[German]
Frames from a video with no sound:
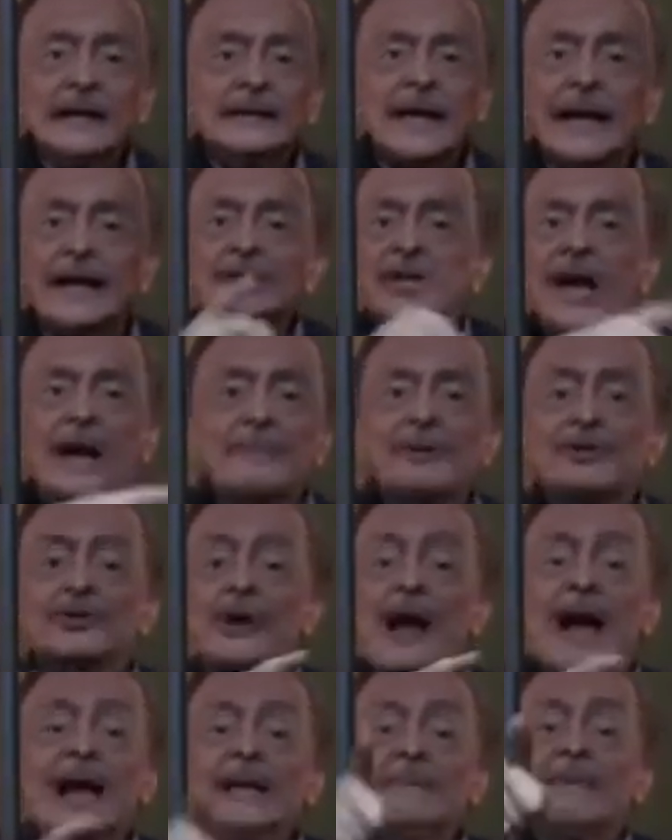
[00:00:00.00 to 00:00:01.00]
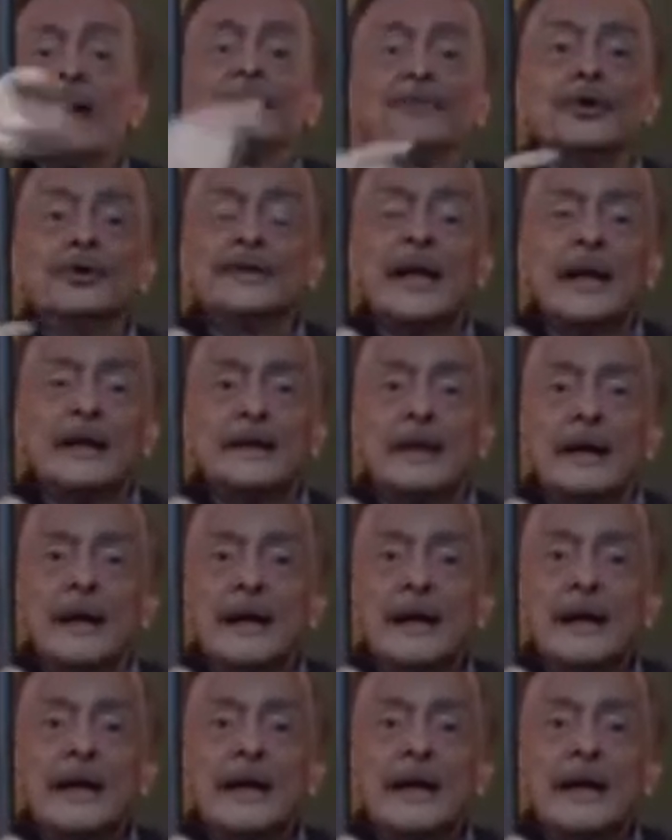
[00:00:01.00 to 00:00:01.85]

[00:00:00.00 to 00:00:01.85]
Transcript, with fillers: da ich habe sogar überwunden